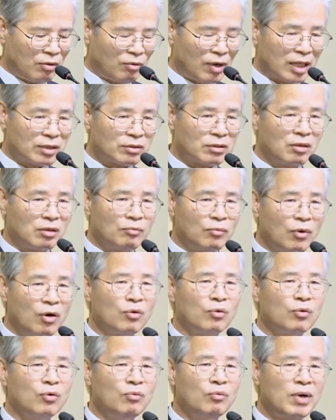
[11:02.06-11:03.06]
와서
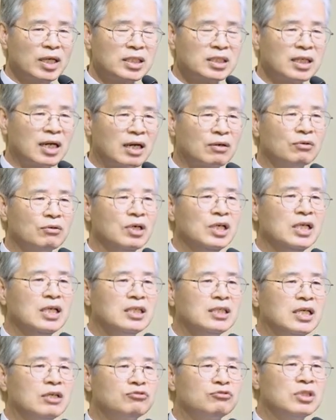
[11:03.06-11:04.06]
먹고 마시라고
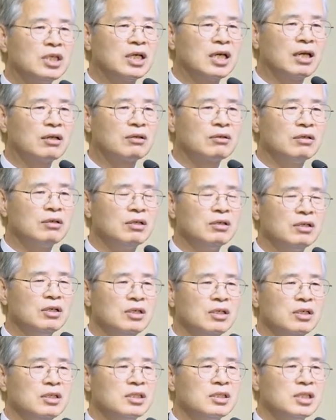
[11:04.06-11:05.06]
예수님께서
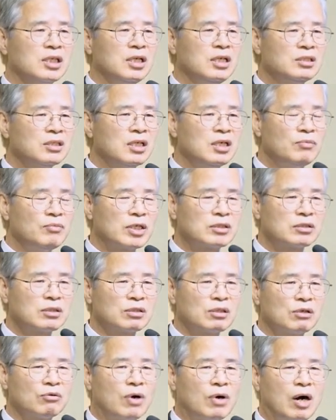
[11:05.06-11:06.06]
이스라엘
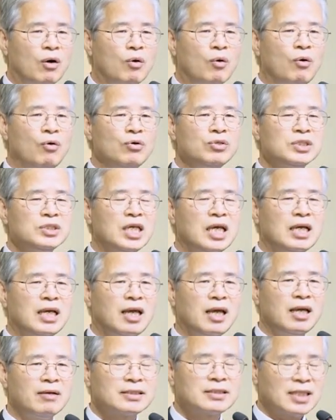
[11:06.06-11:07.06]
백성들과 온
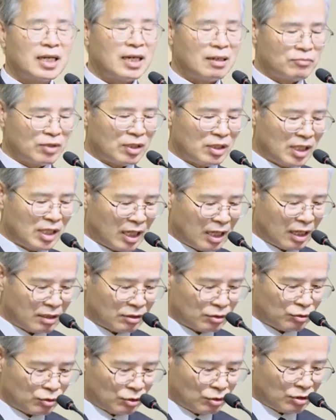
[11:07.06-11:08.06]
세계 사람들을
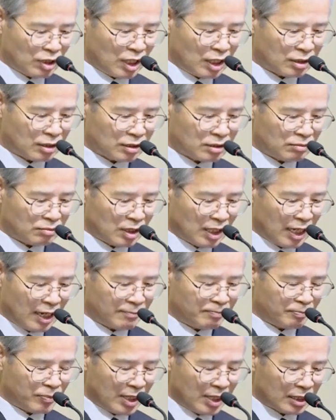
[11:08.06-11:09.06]
향해서 초청하셨습니다.
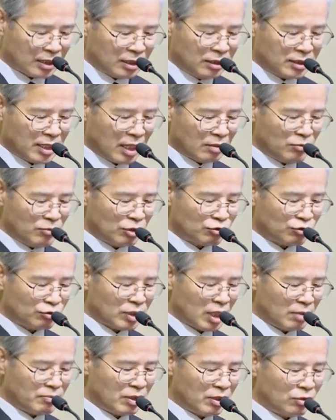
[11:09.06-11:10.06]
그 생명수
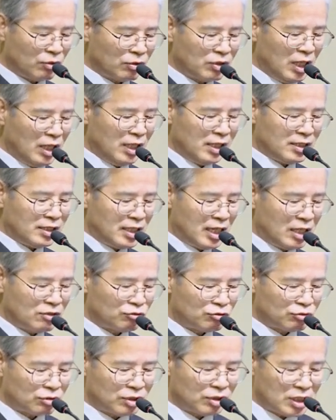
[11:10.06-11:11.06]
샘이 곧
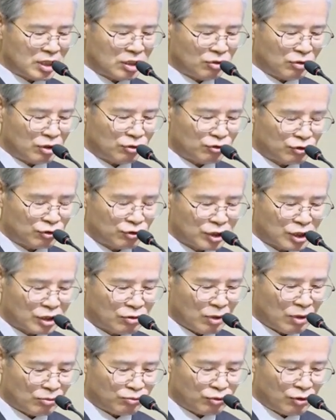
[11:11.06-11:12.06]
예수 그리스도의
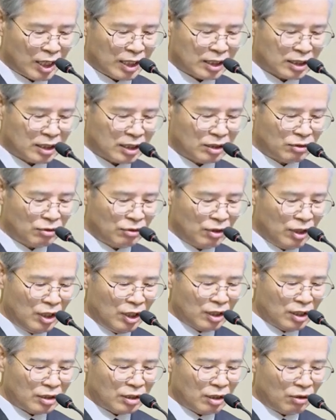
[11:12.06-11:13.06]
죽으심과 부활 그리고
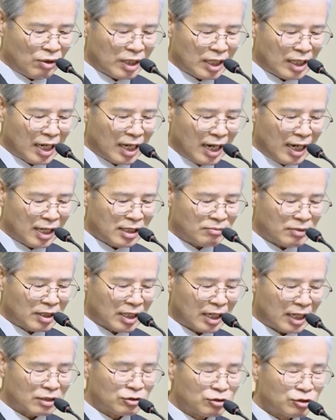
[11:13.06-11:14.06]
영원한 하나님의
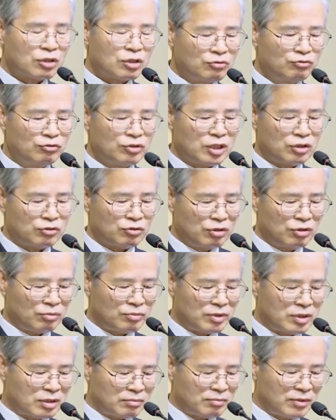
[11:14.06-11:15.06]
나라 천국인 줄로
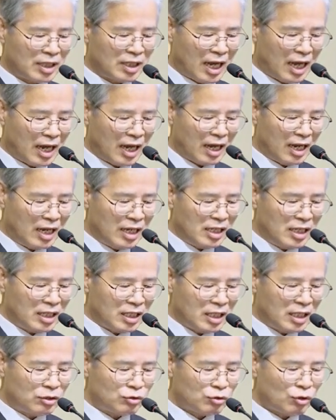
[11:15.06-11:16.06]
믿습니다.
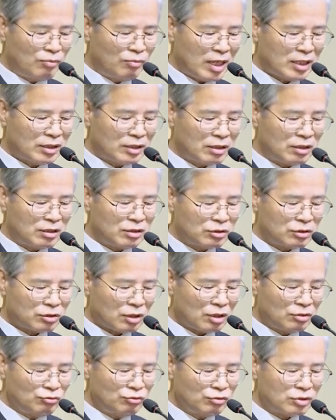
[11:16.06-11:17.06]
이 초막절은
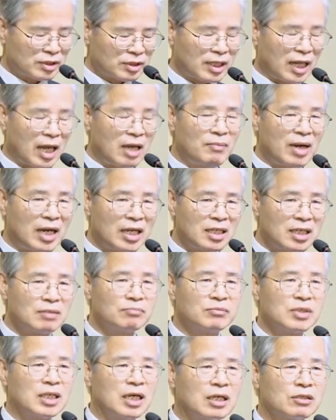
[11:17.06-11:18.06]
천국
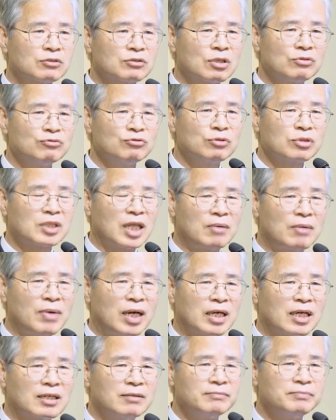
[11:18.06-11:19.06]
대망일입니다. 천국
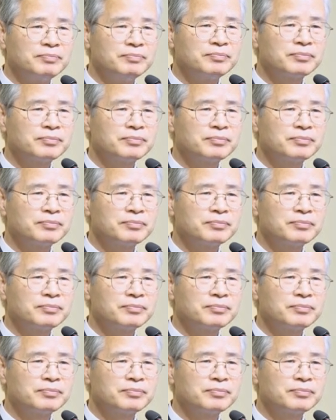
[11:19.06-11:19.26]
대망일.